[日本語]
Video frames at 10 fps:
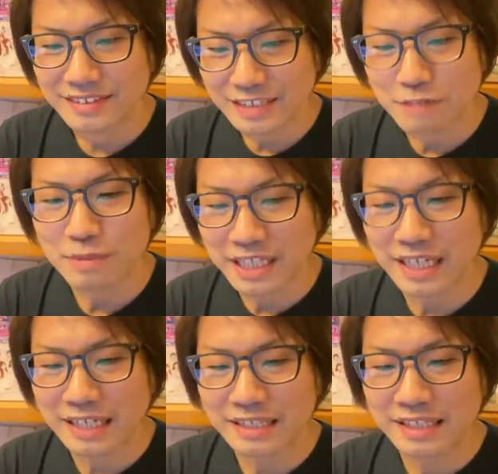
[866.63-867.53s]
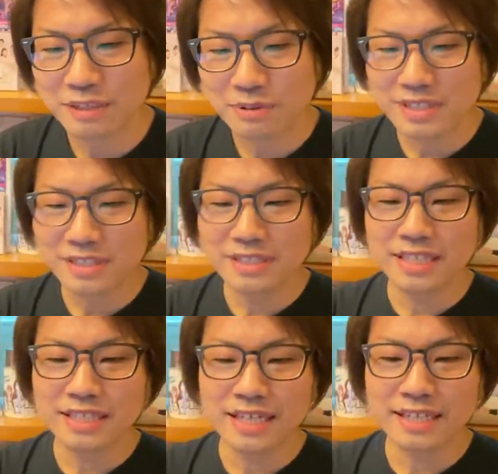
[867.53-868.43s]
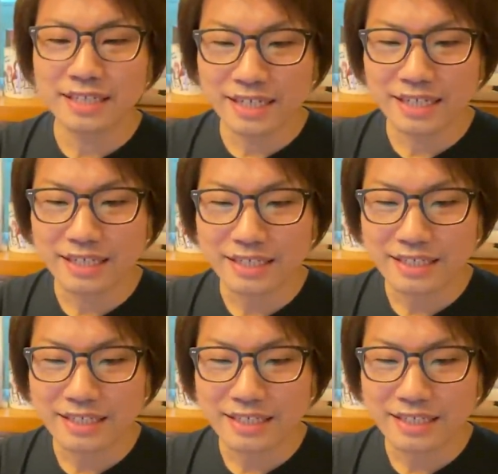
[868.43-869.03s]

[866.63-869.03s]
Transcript: で、まあギャランティーが追いついていないから